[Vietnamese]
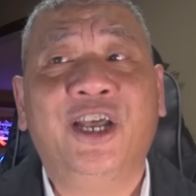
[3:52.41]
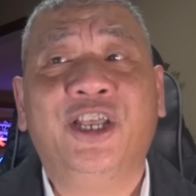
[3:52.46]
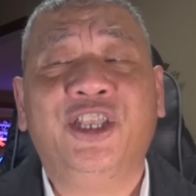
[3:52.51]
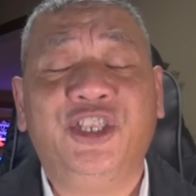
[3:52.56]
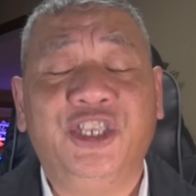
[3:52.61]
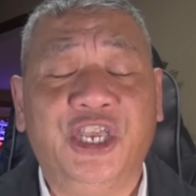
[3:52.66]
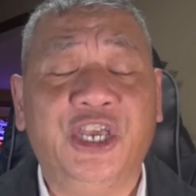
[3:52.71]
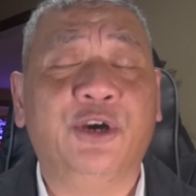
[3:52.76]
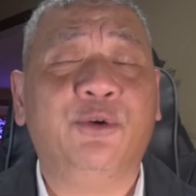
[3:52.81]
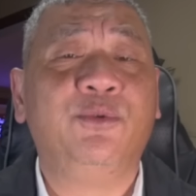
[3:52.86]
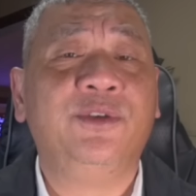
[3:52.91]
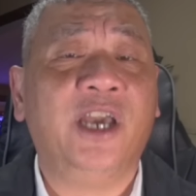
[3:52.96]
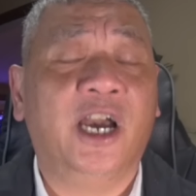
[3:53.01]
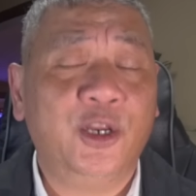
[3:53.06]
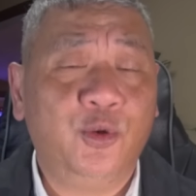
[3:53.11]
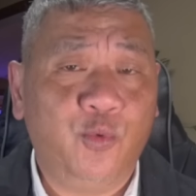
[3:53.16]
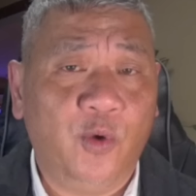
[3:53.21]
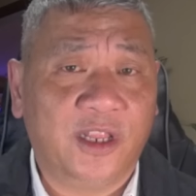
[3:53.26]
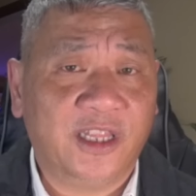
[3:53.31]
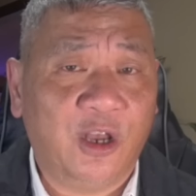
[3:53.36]
nhiều giới
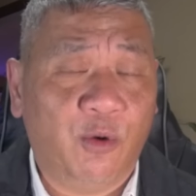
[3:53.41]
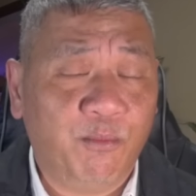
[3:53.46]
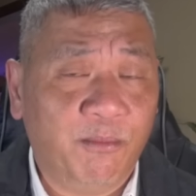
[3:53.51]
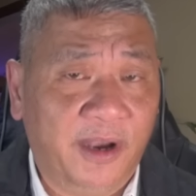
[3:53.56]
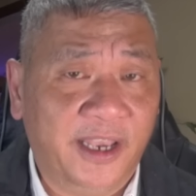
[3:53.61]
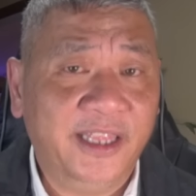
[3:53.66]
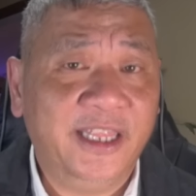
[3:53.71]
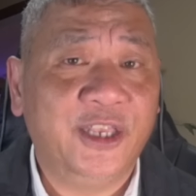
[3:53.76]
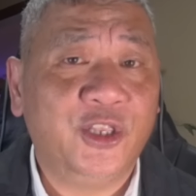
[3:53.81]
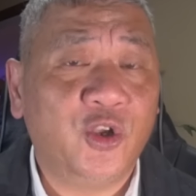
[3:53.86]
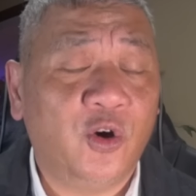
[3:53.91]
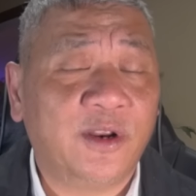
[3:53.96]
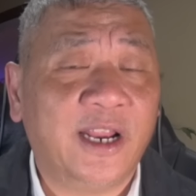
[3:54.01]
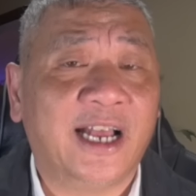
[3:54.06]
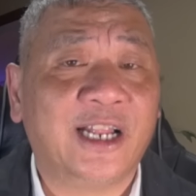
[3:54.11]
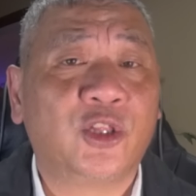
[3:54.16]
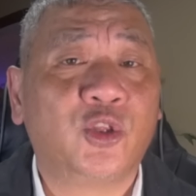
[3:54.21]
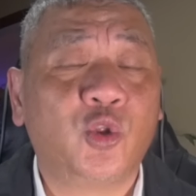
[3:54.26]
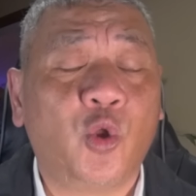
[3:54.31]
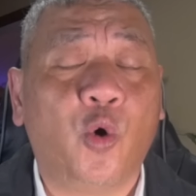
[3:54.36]
truyền thông Mỹ thì cho
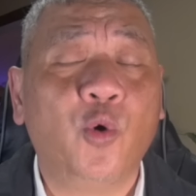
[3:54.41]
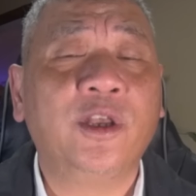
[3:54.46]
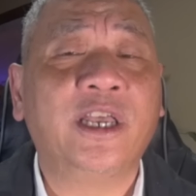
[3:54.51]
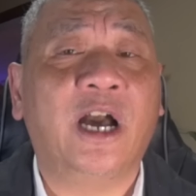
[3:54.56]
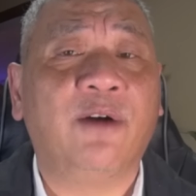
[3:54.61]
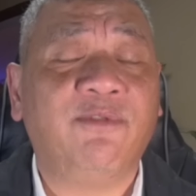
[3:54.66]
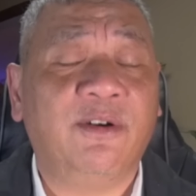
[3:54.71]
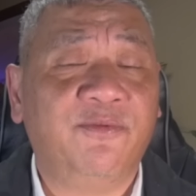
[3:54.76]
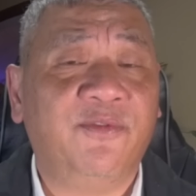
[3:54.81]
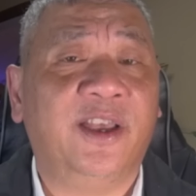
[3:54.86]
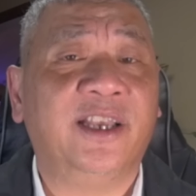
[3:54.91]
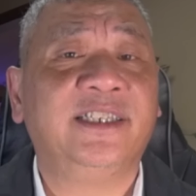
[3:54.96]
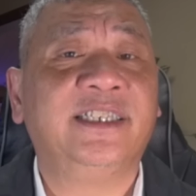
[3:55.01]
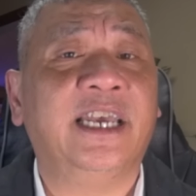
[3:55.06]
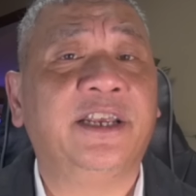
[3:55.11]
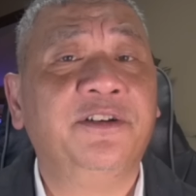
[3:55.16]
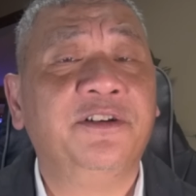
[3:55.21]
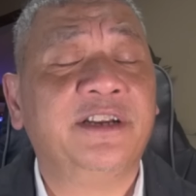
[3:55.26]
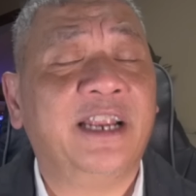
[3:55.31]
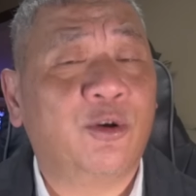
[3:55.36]
rằng tối cao pháp viện
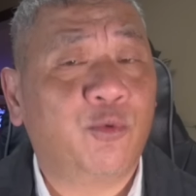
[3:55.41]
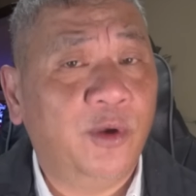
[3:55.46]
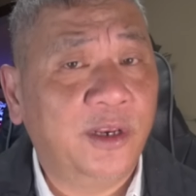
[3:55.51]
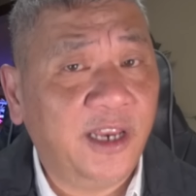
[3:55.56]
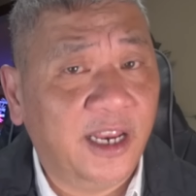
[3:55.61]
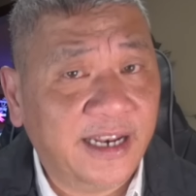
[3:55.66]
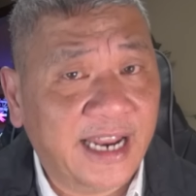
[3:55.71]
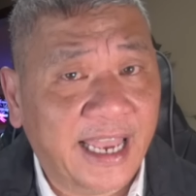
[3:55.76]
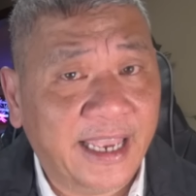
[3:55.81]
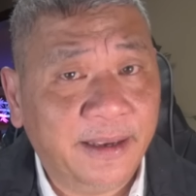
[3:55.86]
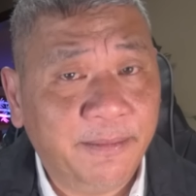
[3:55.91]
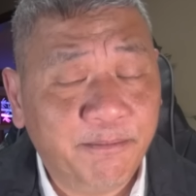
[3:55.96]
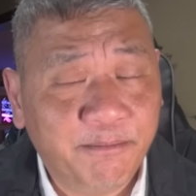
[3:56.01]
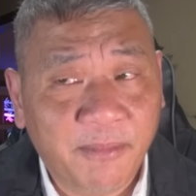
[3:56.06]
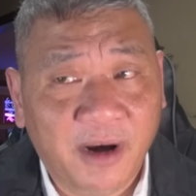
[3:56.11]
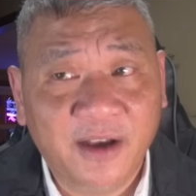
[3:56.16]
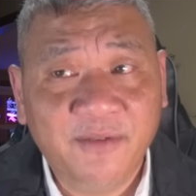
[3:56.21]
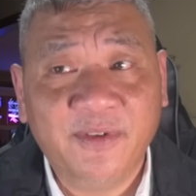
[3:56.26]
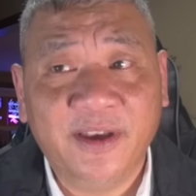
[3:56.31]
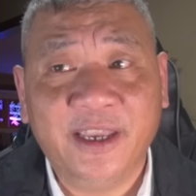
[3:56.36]
sẽ đưa ra quyết định này
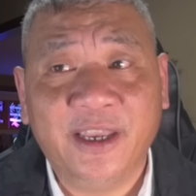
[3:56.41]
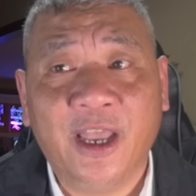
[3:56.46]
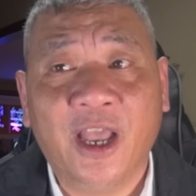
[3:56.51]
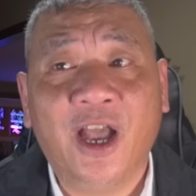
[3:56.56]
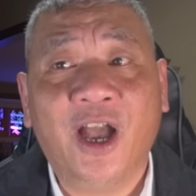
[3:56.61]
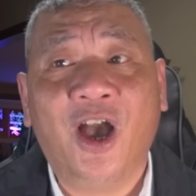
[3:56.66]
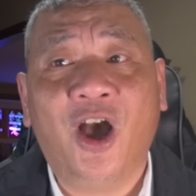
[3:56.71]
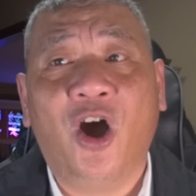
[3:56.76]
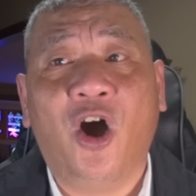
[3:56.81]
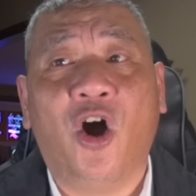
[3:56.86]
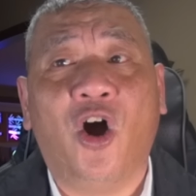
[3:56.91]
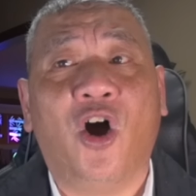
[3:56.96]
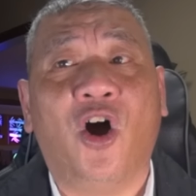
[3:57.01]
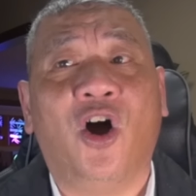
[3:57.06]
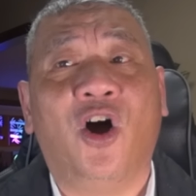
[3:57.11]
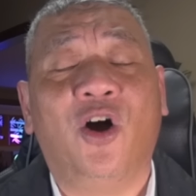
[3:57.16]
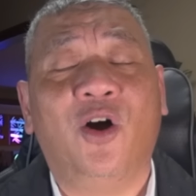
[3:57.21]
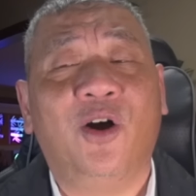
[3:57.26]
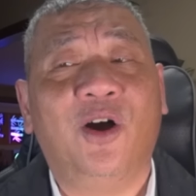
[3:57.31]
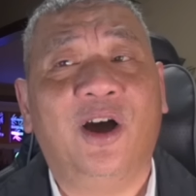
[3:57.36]
bởi vì
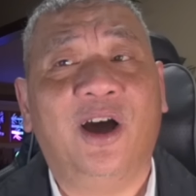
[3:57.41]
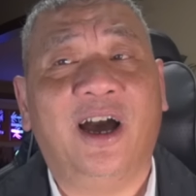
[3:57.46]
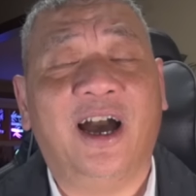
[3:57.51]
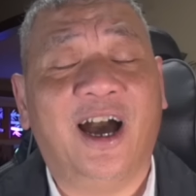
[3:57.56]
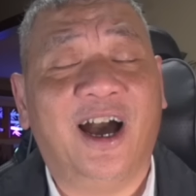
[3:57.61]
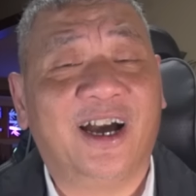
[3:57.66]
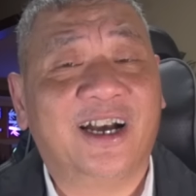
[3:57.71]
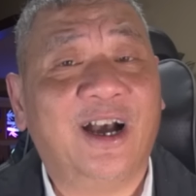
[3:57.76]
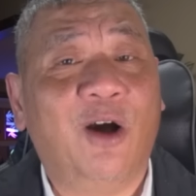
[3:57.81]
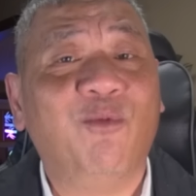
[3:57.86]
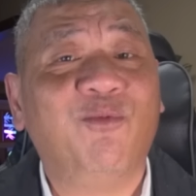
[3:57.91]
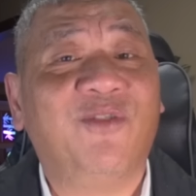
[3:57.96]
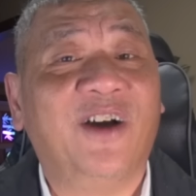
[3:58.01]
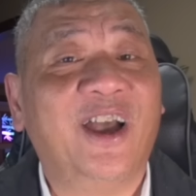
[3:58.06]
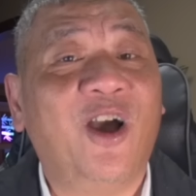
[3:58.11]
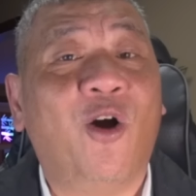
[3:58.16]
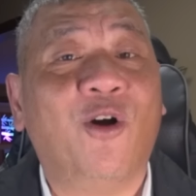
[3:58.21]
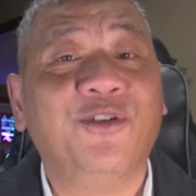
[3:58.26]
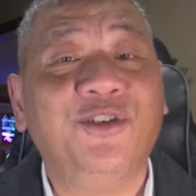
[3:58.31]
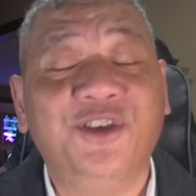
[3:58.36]
họ à, không
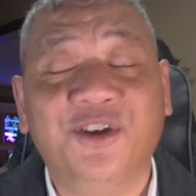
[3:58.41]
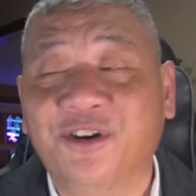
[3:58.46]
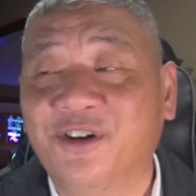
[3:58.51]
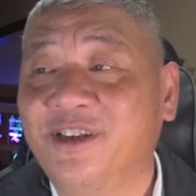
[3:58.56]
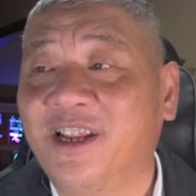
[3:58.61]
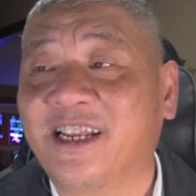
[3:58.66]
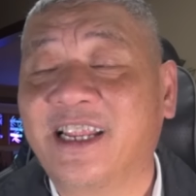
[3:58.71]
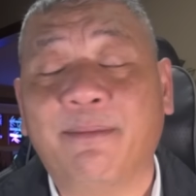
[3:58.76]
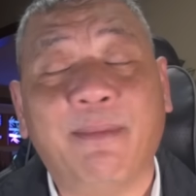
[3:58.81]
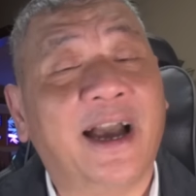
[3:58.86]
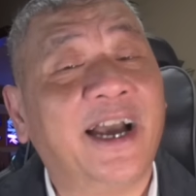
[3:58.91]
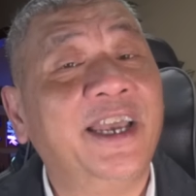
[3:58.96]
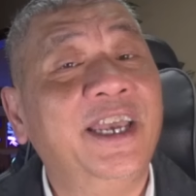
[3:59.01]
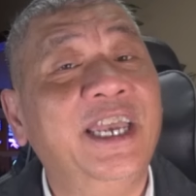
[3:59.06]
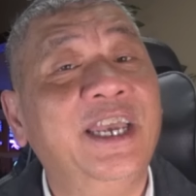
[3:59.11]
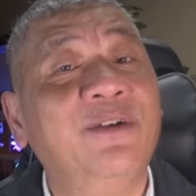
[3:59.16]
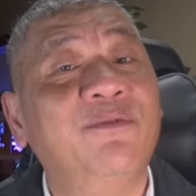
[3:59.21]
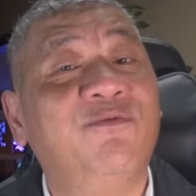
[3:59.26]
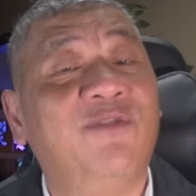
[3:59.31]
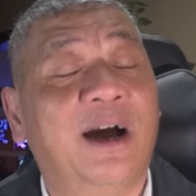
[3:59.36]
phải họ dựa trên cái bản
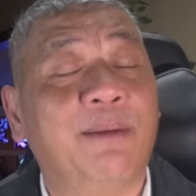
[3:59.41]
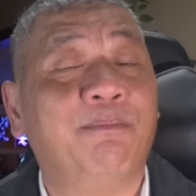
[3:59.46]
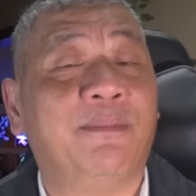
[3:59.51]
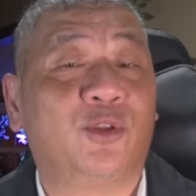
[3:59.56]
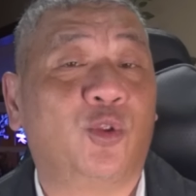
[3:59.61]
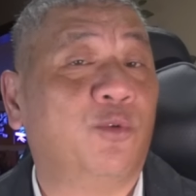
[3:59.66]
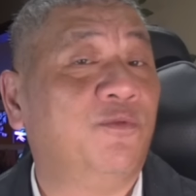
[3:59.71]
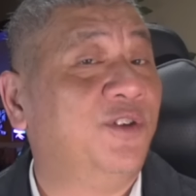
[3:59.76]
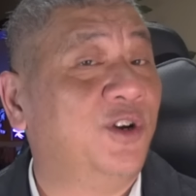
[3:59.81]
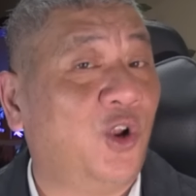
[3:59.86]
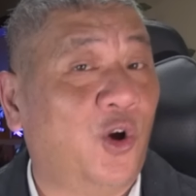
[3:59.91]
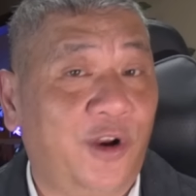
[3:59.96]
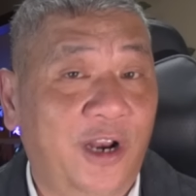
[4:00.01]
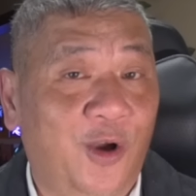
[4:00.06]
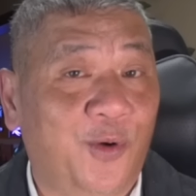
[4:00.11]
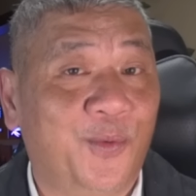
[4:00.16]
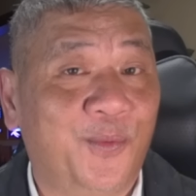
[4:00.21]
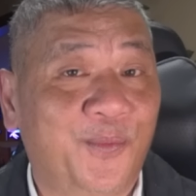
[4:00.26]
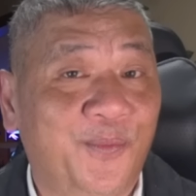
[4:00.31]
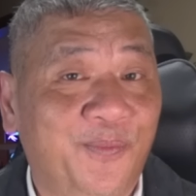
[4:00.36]
hiến pháp mà tôi vừa nói đâu